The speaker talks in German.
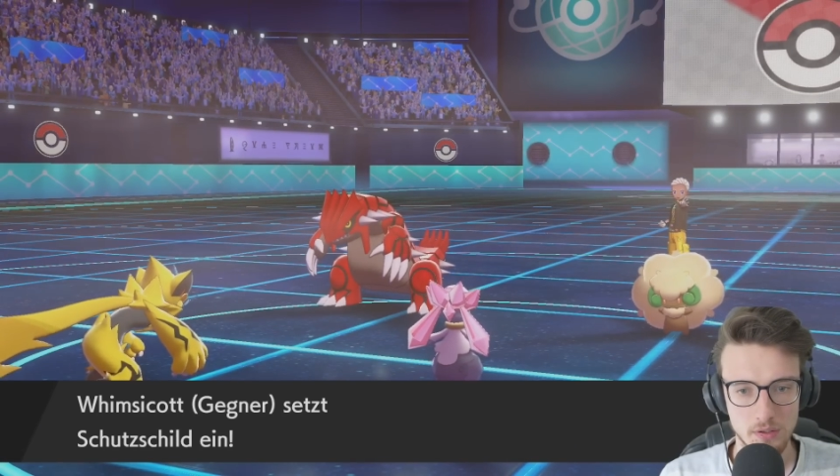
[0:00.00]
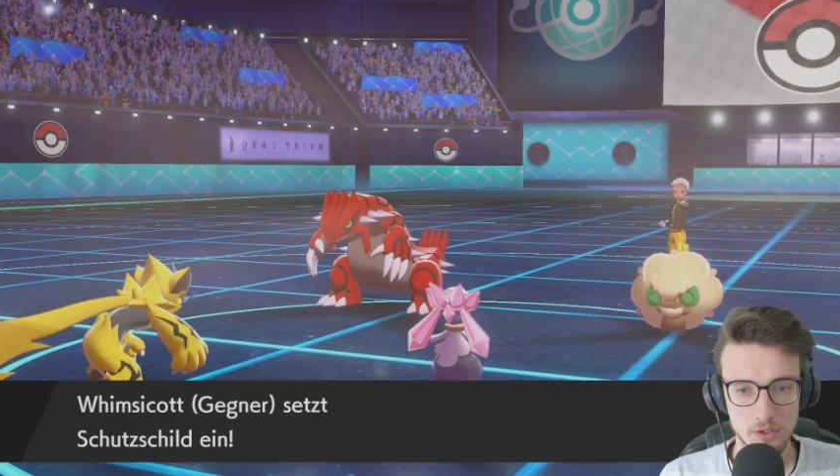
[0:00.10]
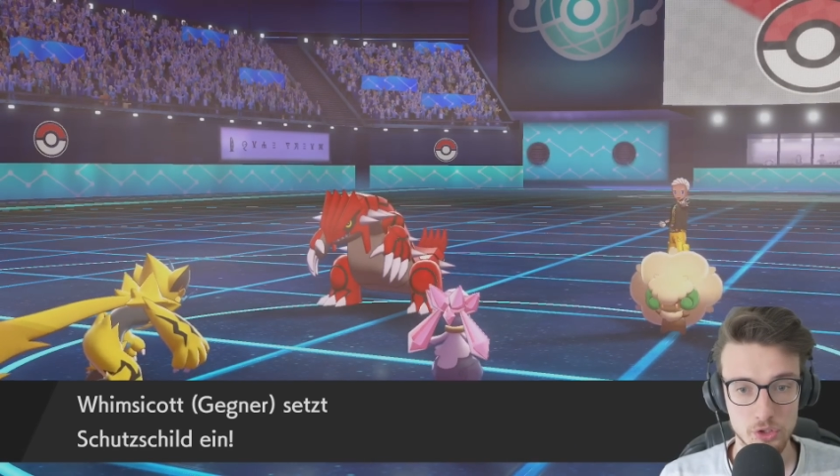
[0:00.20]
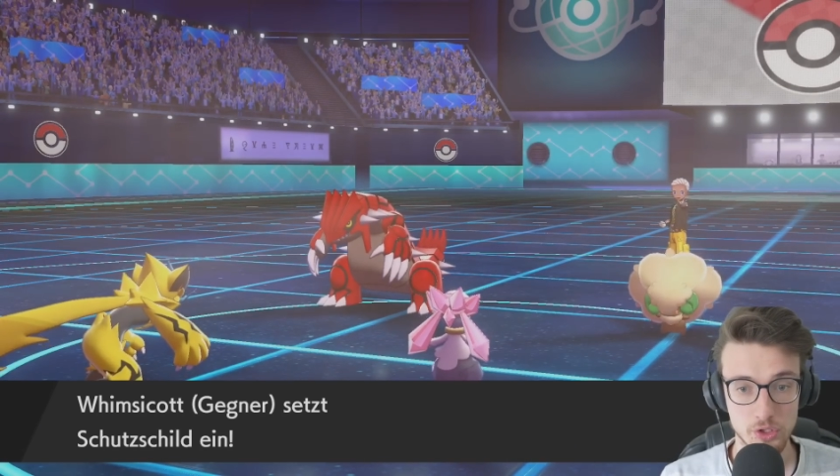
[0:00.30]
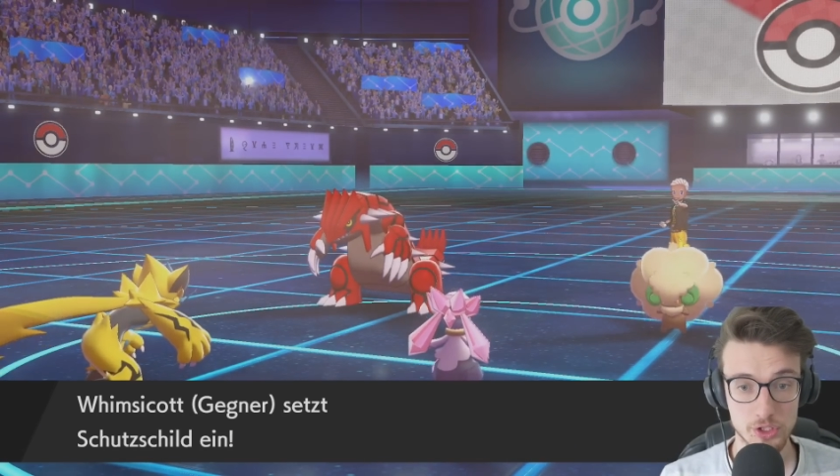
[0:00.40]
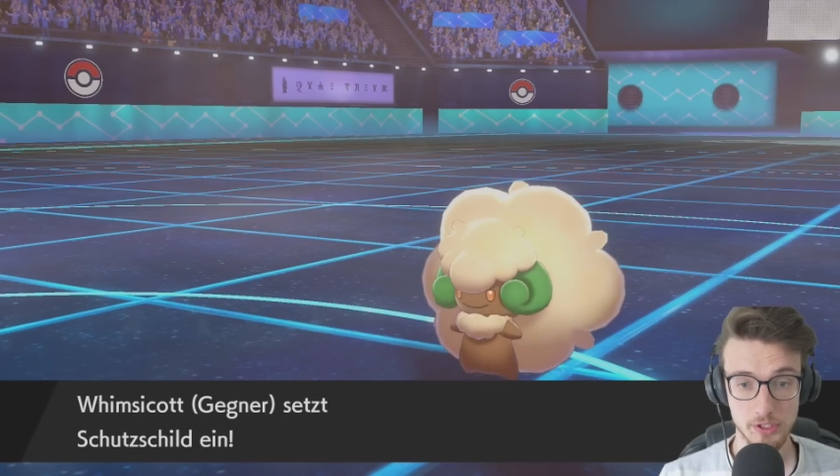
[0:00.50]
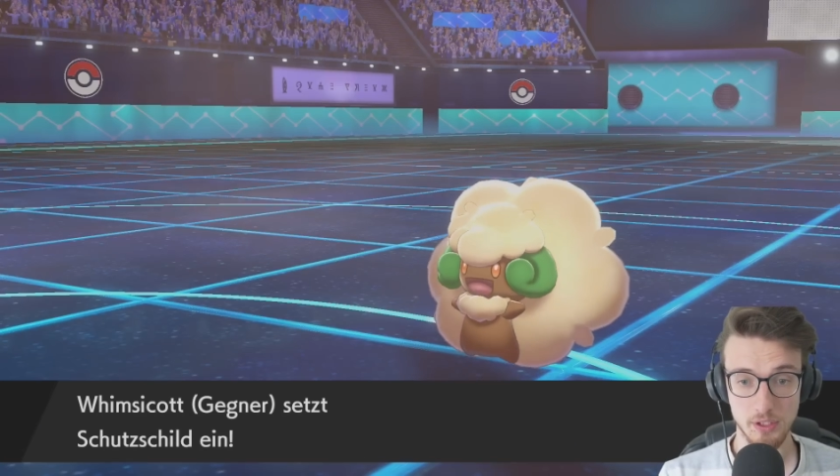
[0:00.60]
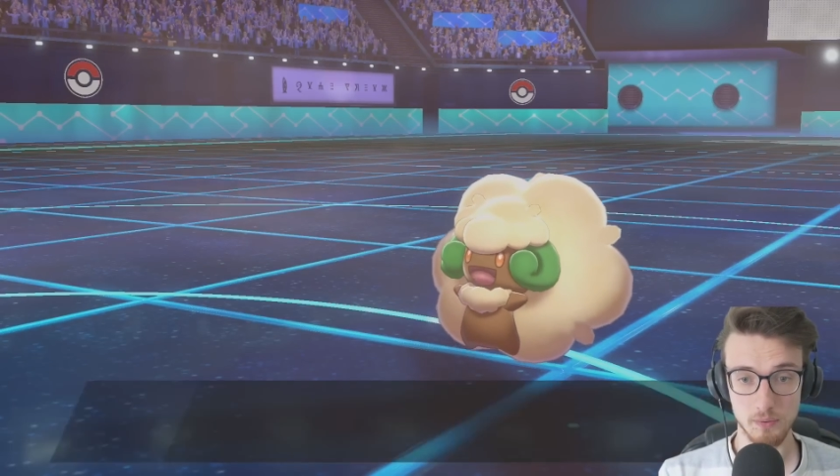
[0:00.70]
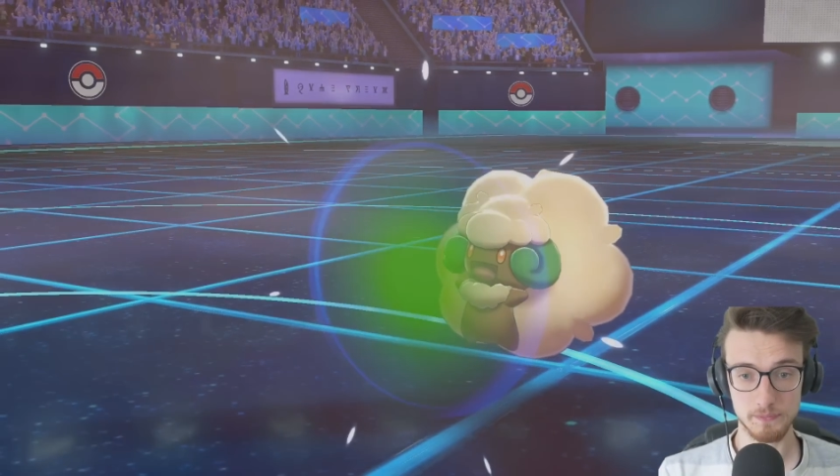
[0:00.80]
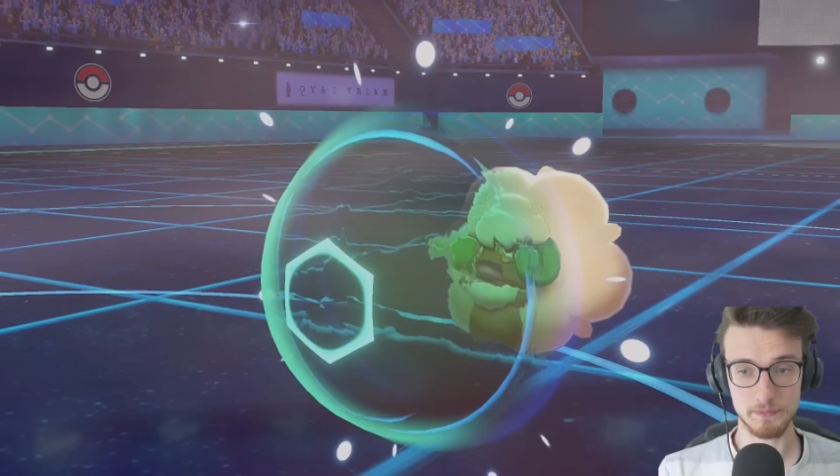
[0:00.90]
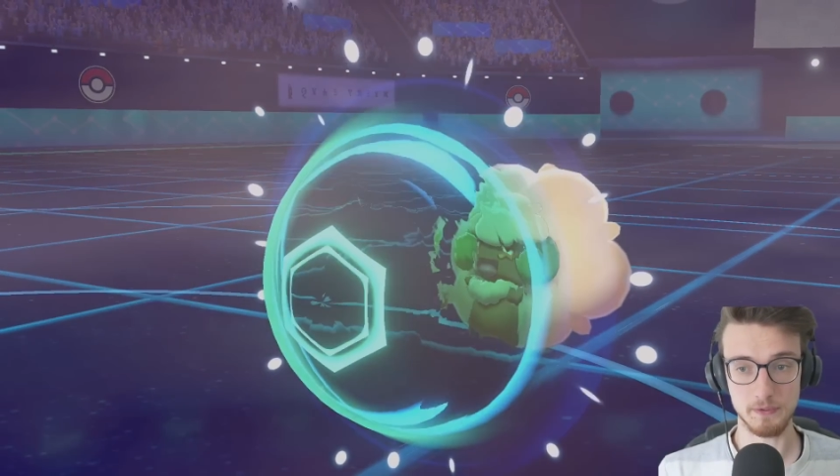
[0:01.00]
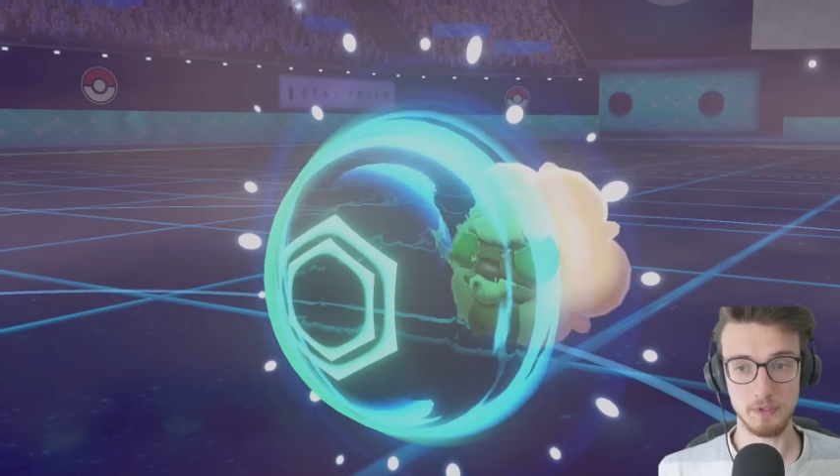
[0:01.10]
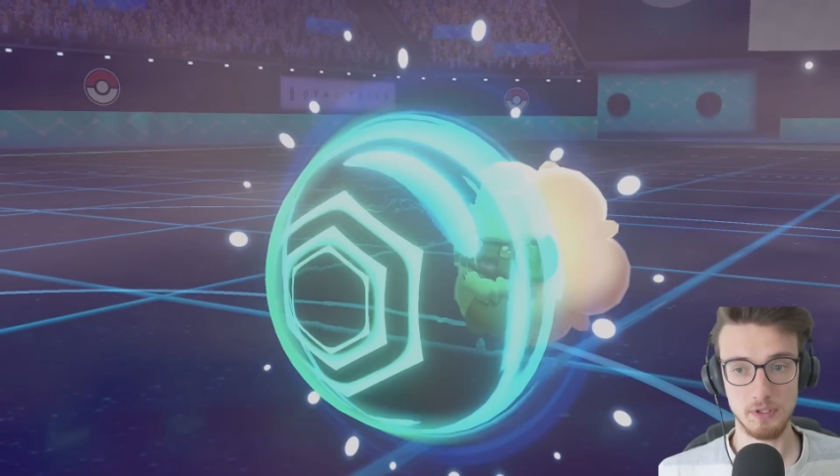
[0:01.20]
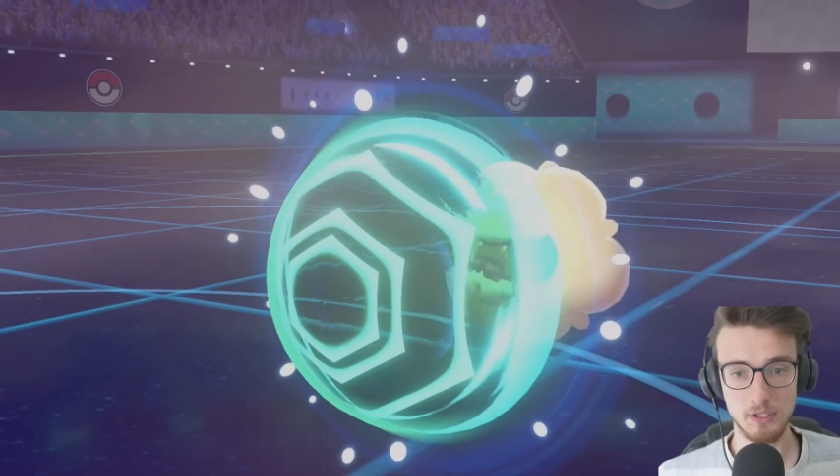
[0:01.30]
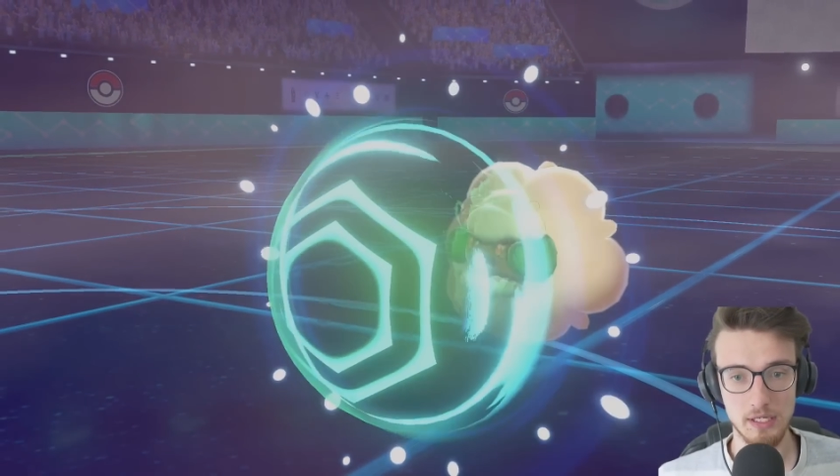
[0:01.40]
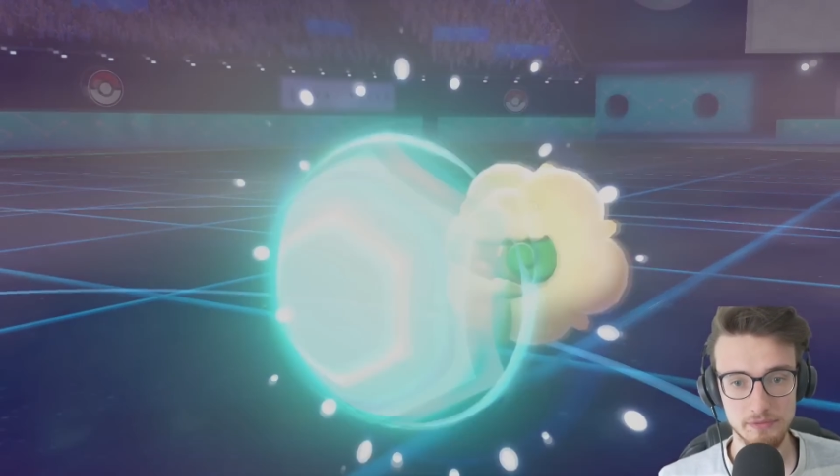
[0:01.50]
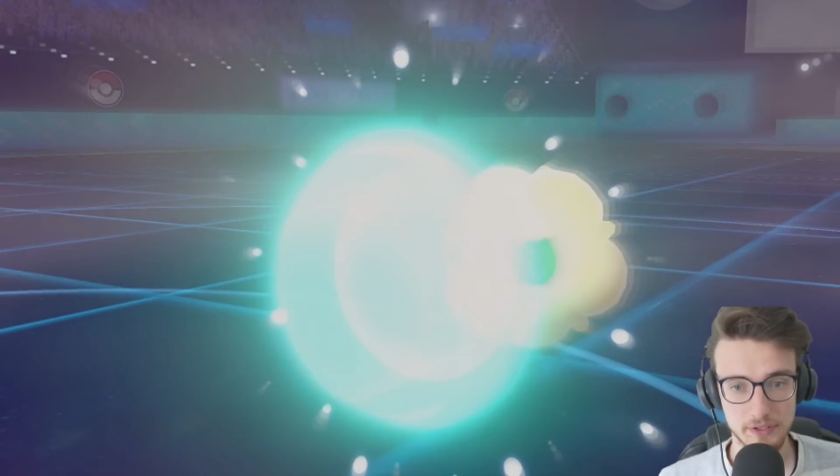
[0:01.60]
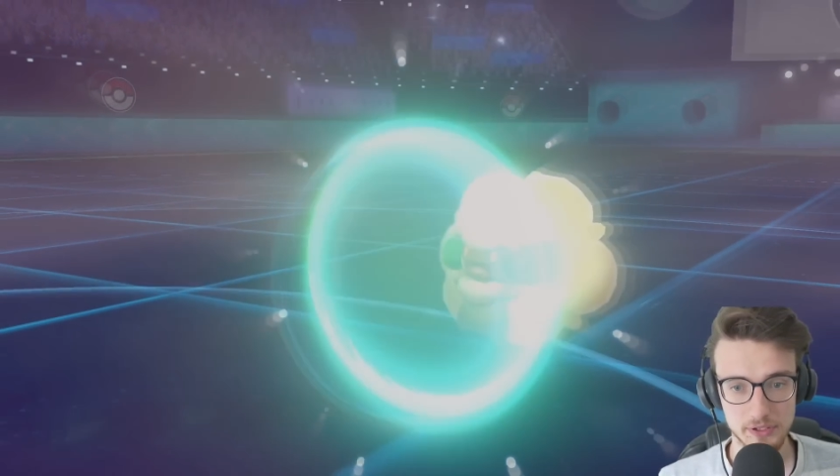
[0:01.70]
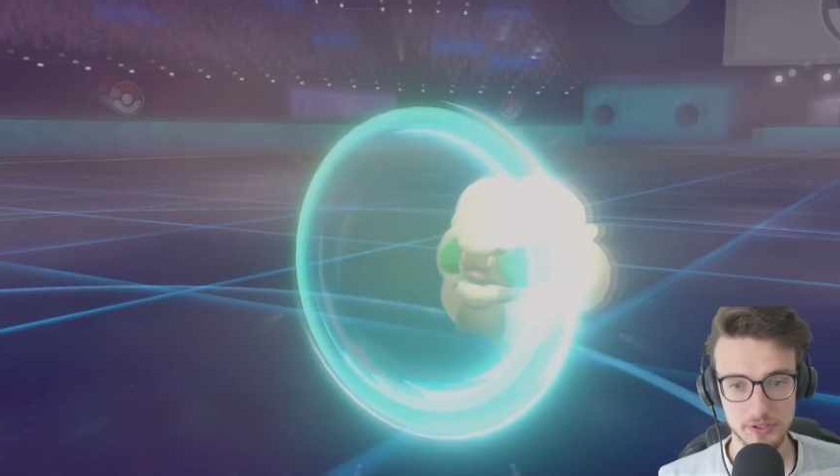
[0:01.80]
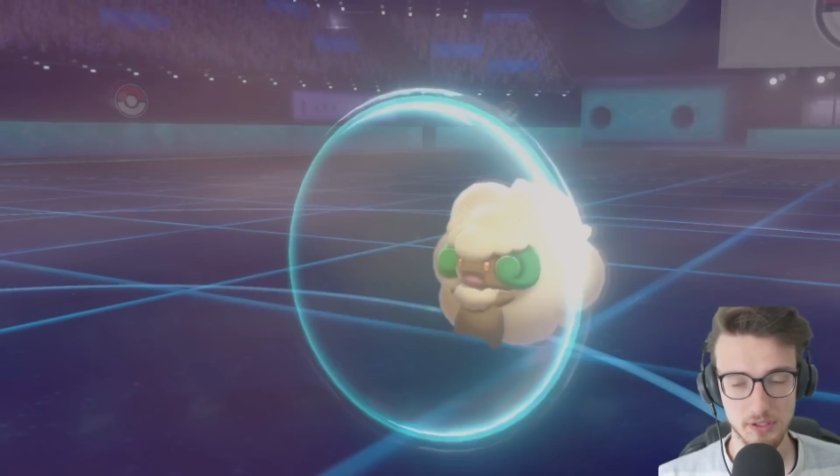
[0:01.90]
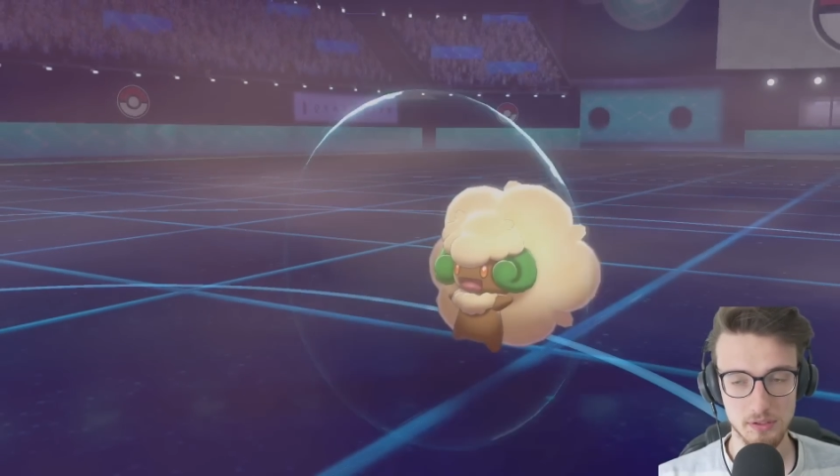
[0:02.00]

Schutzschild auf äh, Elfern ist